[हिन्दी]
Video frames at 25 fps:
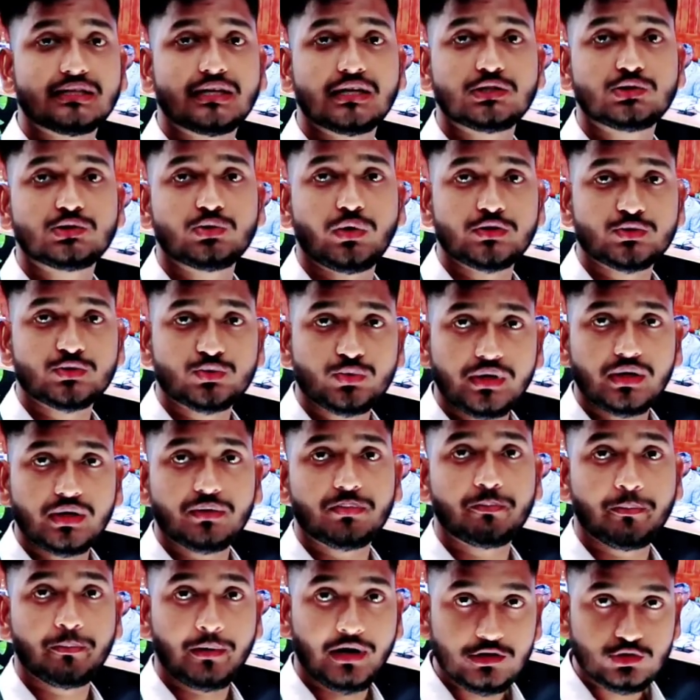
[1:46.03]
के जो
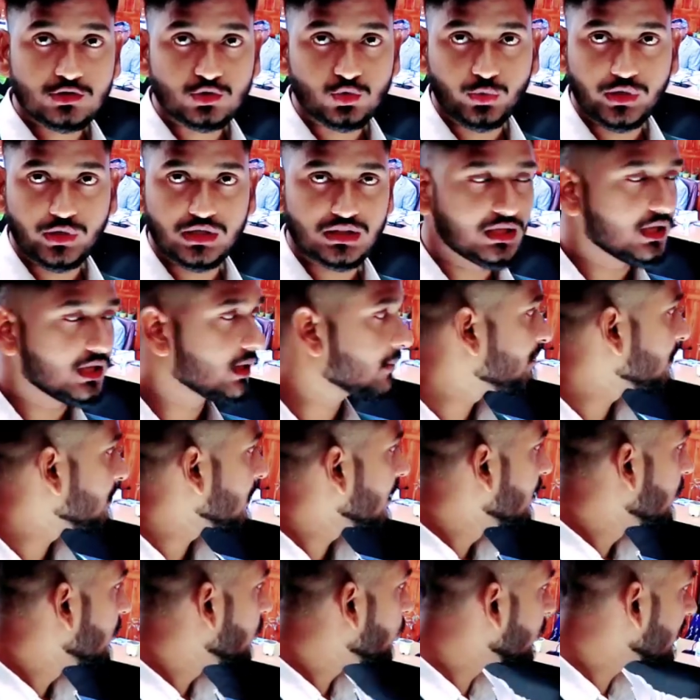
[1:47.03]
स्टूडेंट पास हुए थे
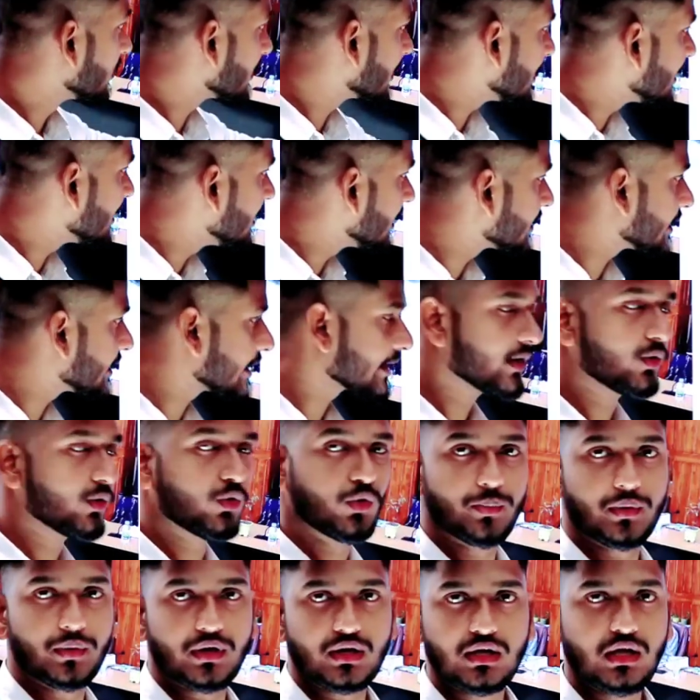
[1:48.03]
उनके डेटा के
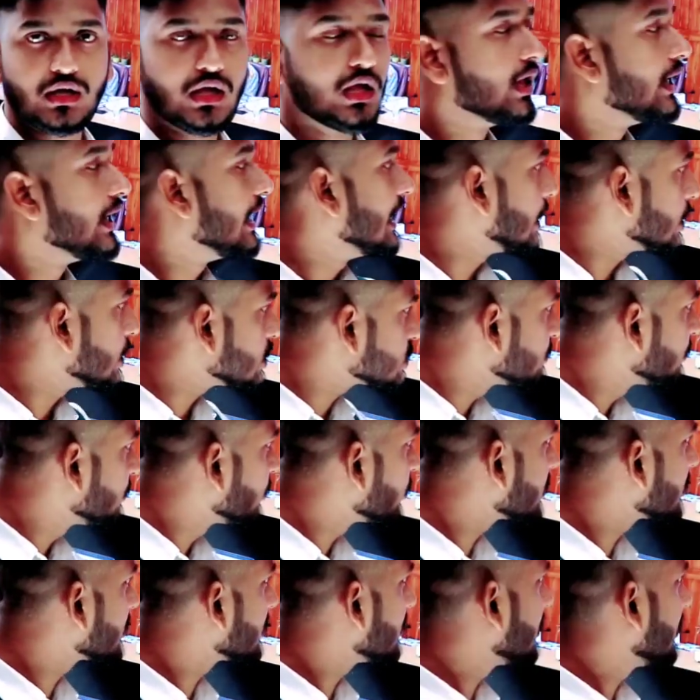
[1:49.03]
ऊपर एन
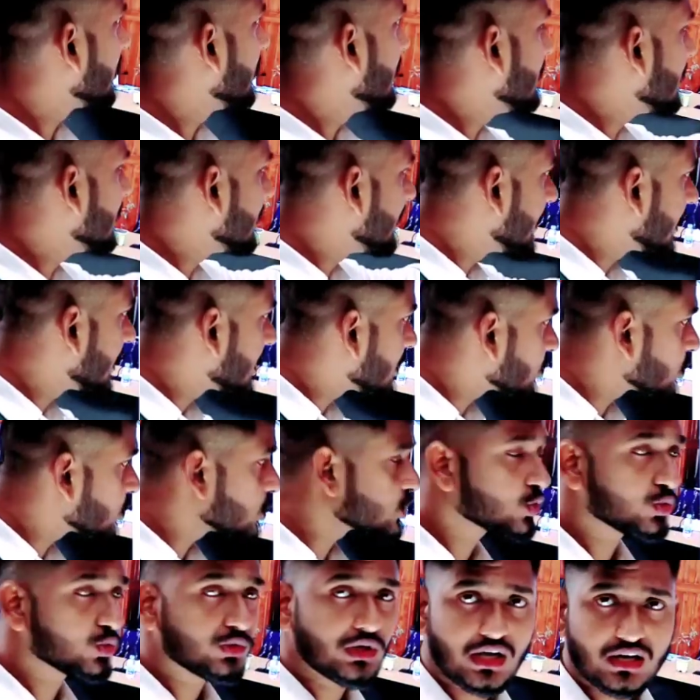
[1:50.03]
बोर्ड इन डेटा
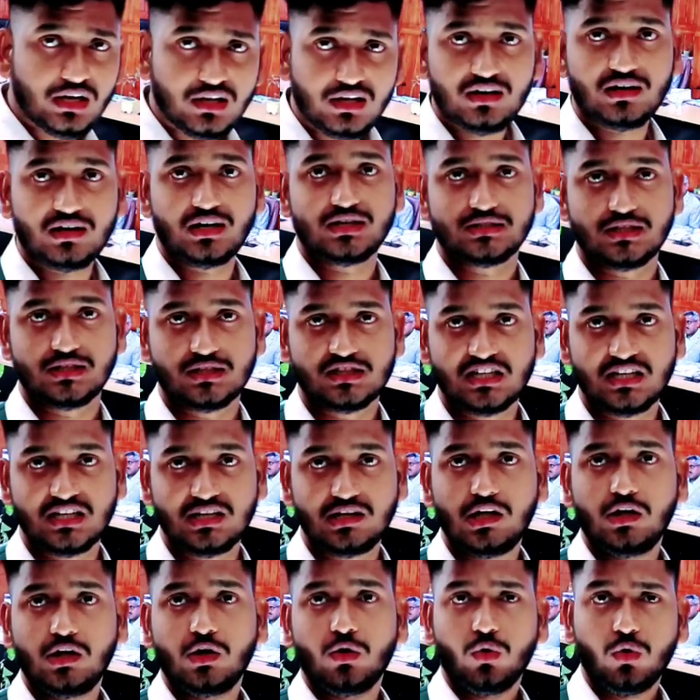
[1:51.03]
को सुधार करना चाहता
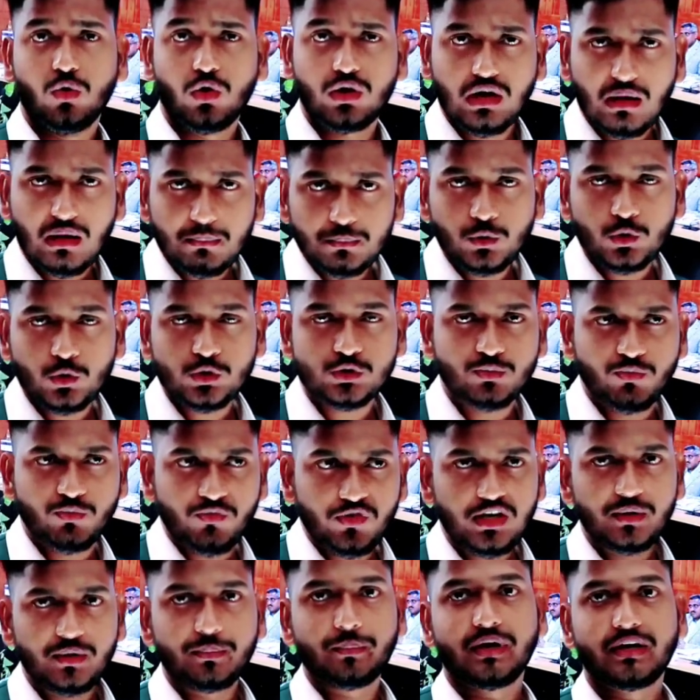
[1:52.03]
है और आप दोस्त
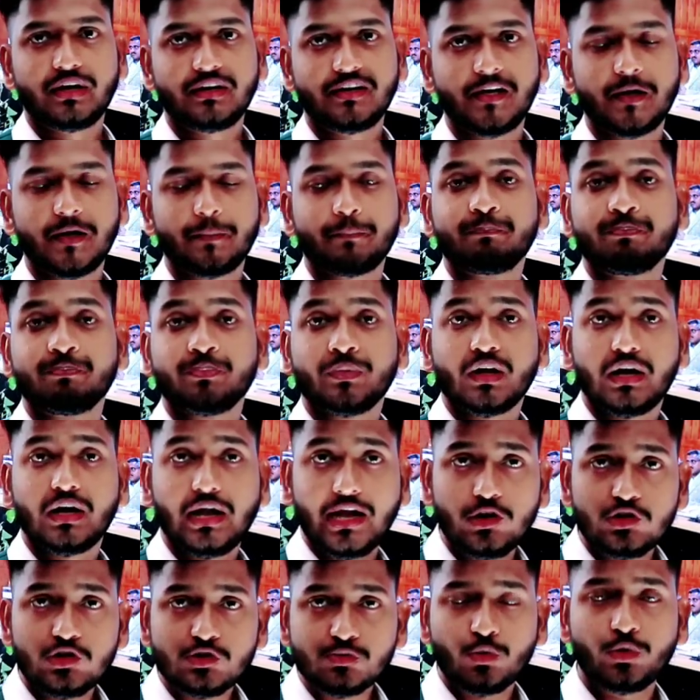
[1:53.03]
बिलीव मानिए
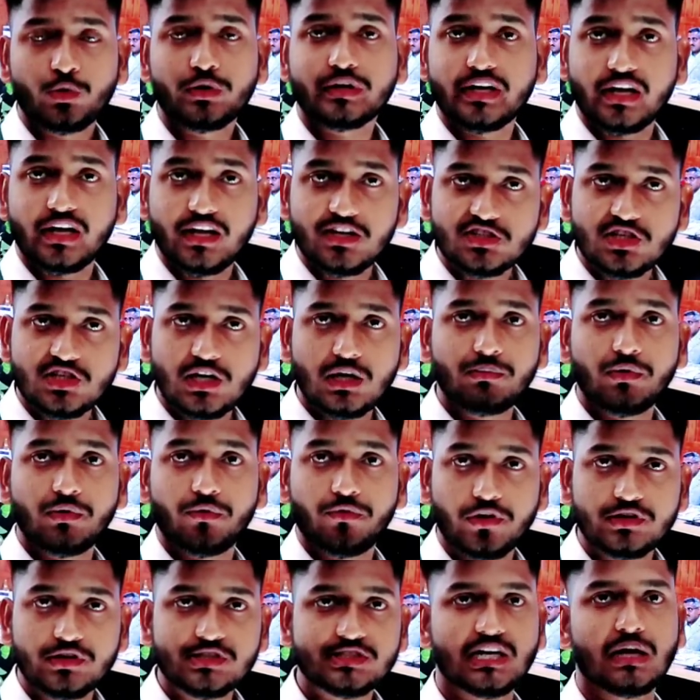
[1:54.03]
एन बोर्ड की हिस्ट्री में
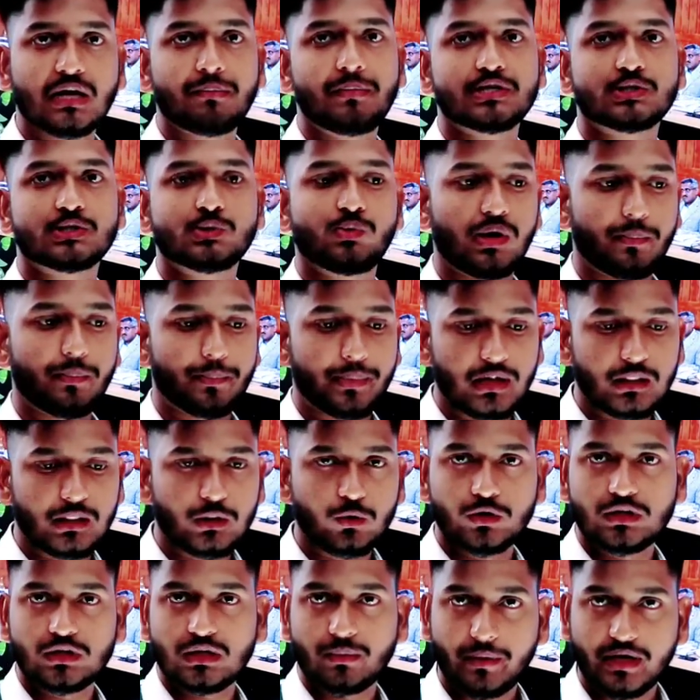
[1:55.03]
फर्स्ट टाइम ऐसा हुआ अप्रैल
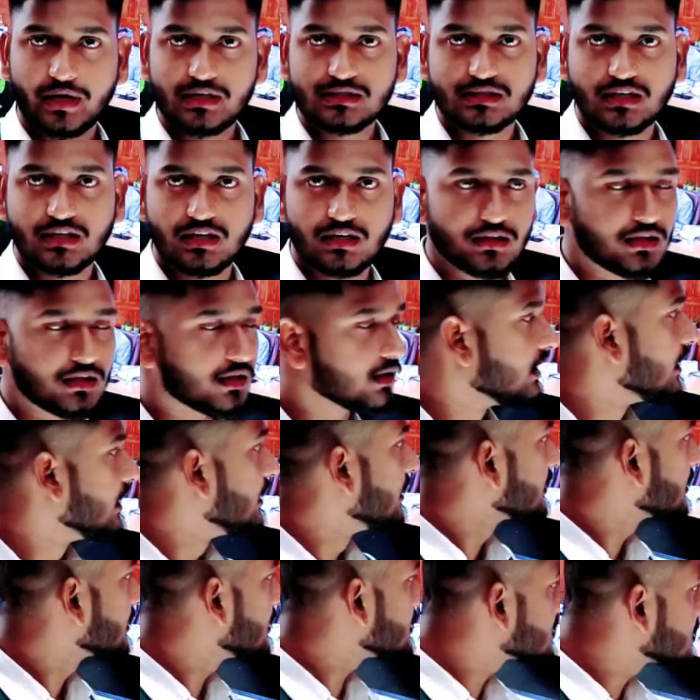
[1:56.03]
दो के अंदर
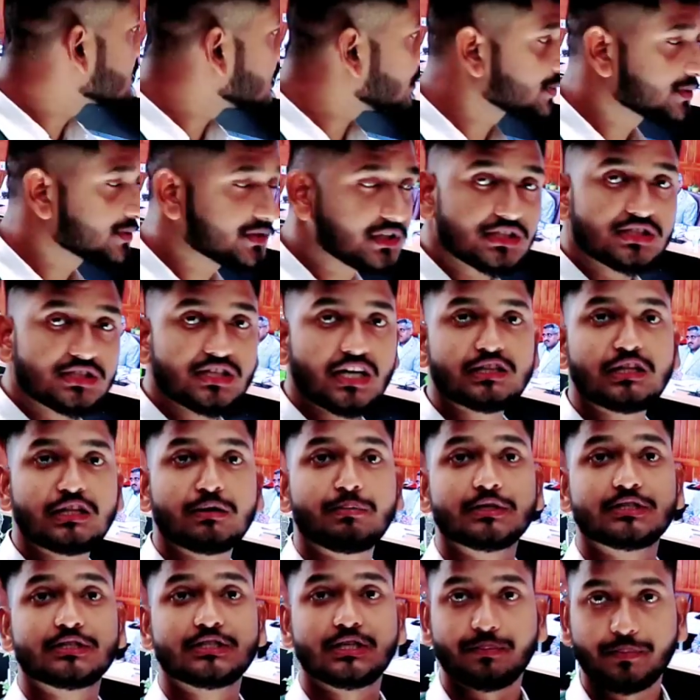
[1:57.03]
कि सबसे
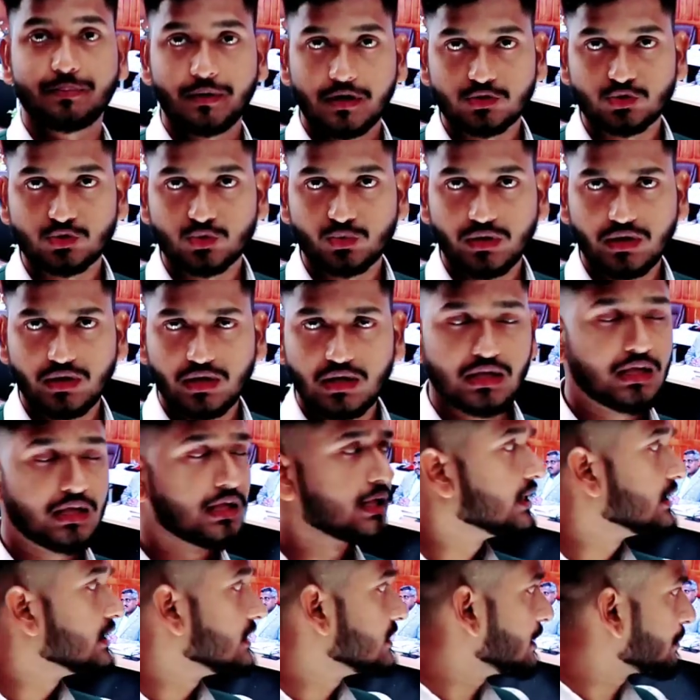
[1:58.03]
ज़्यादा बच्चे पास हुए
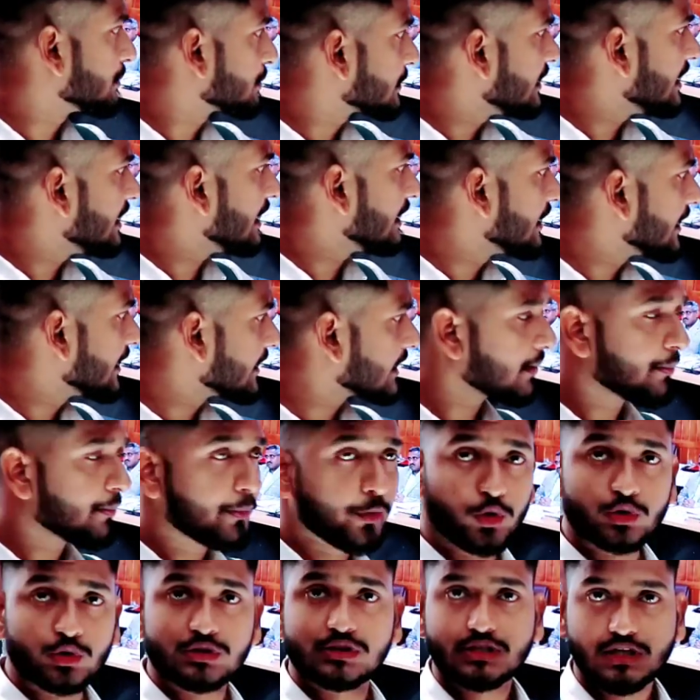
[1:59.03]
जबकि ये डेटा
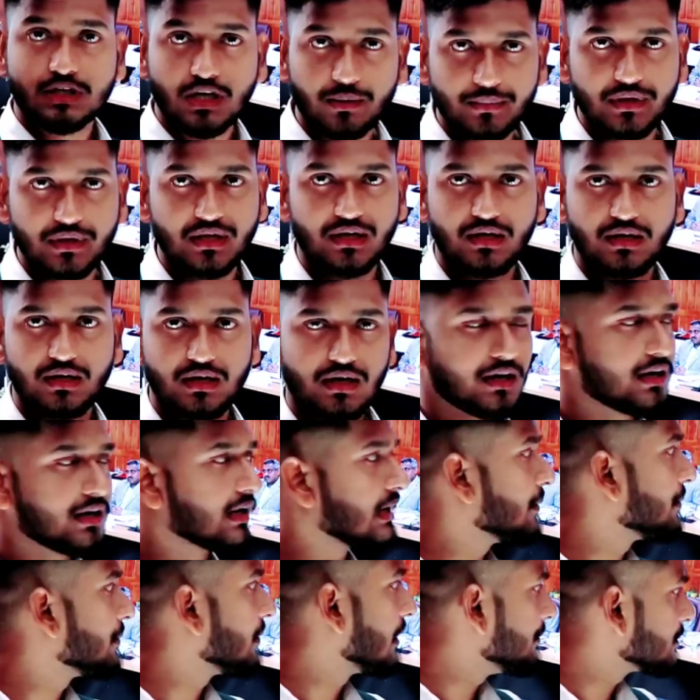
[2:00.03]
बहुत कम है
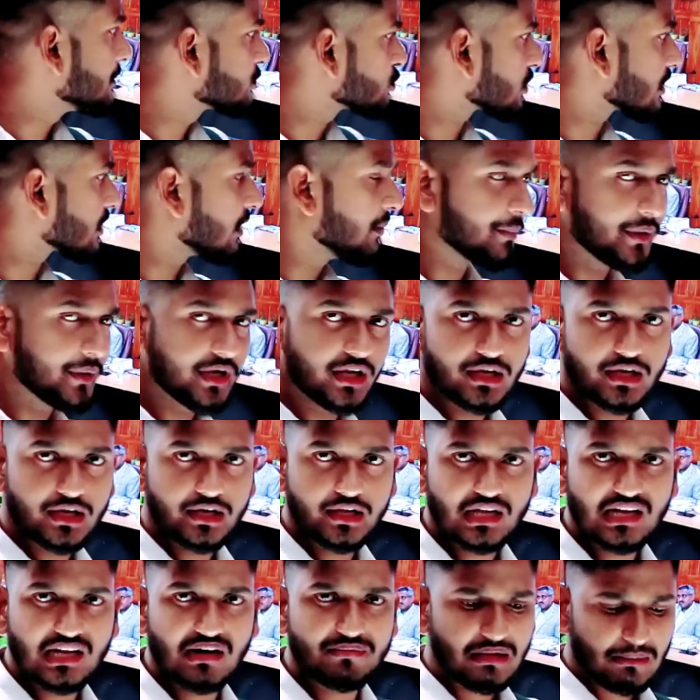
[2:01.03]
अगर आप हम इसको कंपेयर
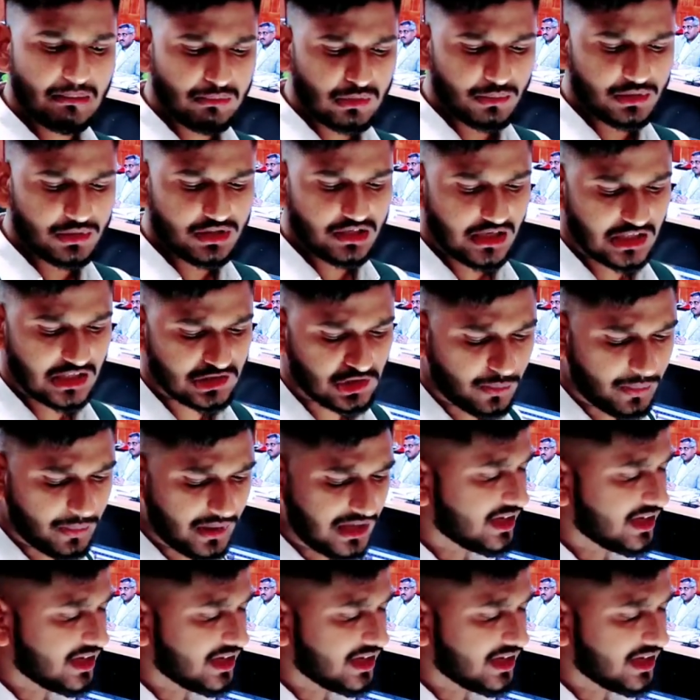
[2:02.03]
करेंगे अभी आपको मैं दिखाता हूँ